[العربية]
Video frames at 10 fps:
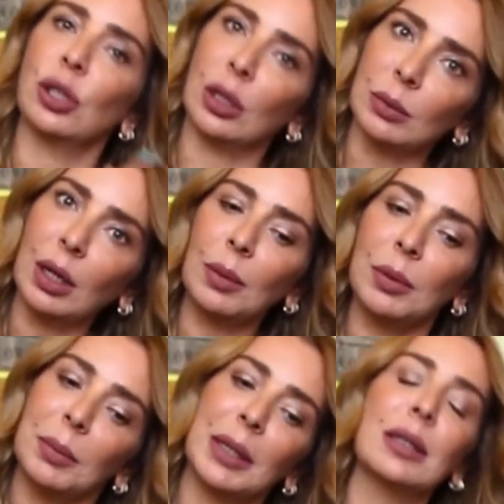الاشياء اللي بتضلها
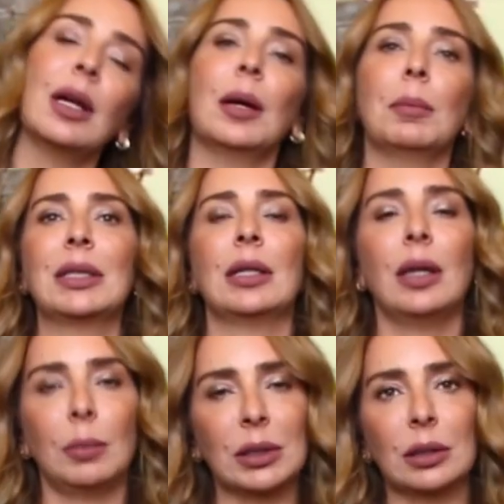بالبيت بس
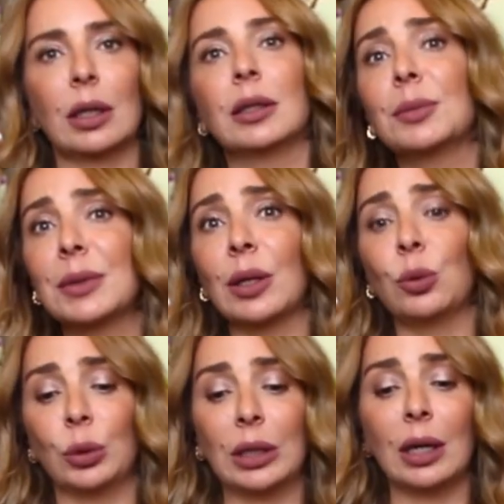انا بنصح كثير
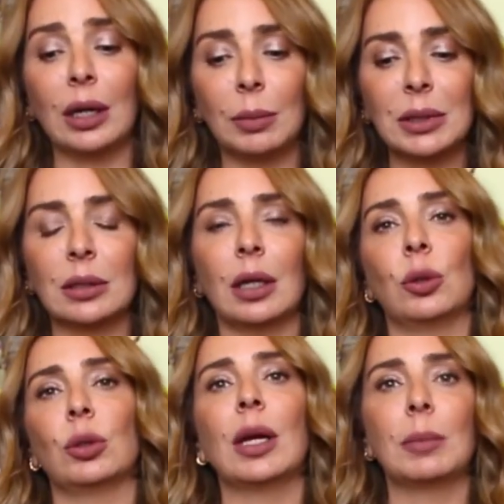بتسالوني انا بنصح
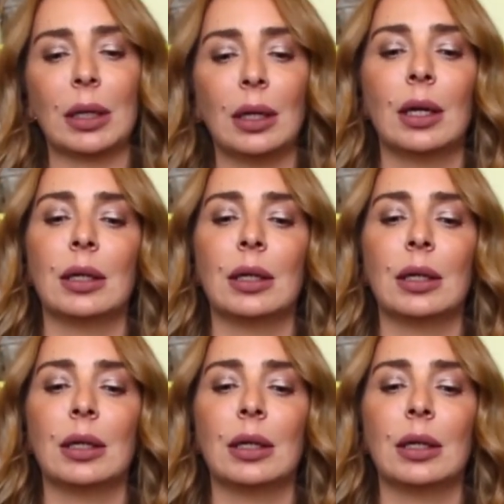انه دائما